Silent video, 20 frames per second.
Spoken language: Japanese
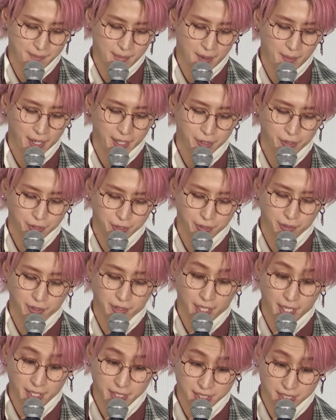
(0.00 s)
周りの人
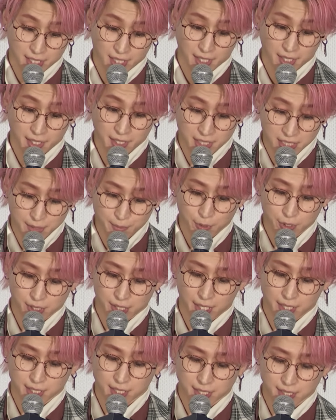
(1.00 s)
に対していつも
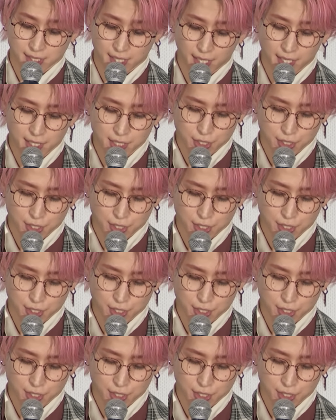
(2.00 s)
誠実で